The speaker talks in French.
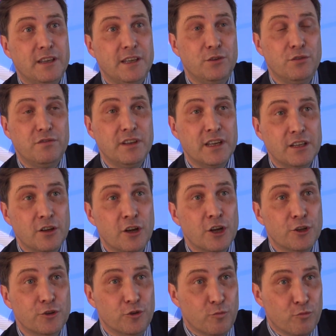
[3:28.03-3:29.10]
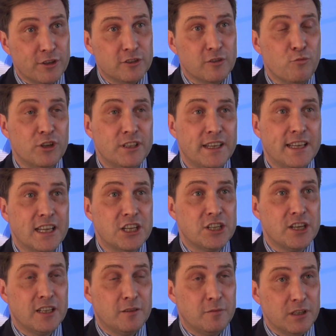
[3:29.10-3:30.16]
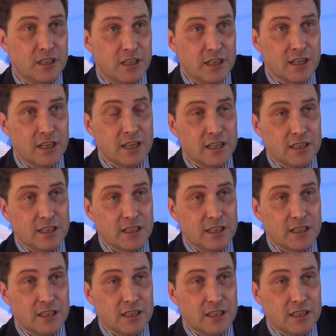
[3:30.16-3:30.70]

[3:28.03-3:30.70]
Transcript: qui deviennent de moins en moins des gadgets, mais des,